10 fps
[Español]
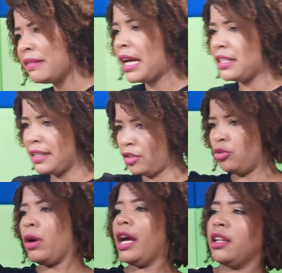pasar, esa
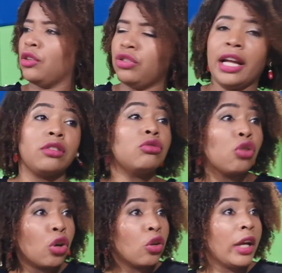es su área, o sea,
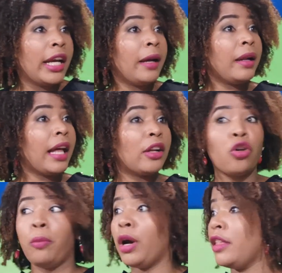todo es verdad,
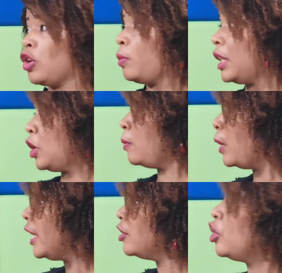no puede, no puede,
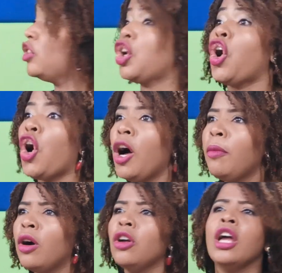no puede. Entonces,
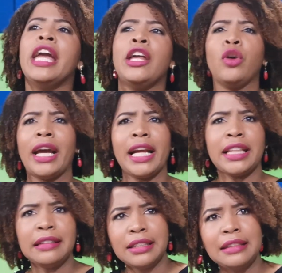¿cómo en un
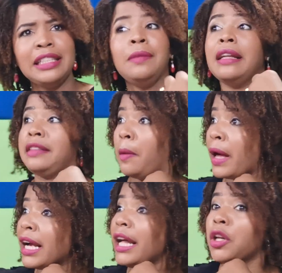área tan sensible se
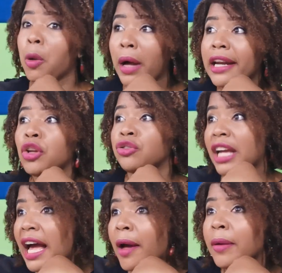van a robar los
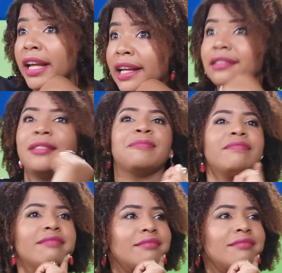cables?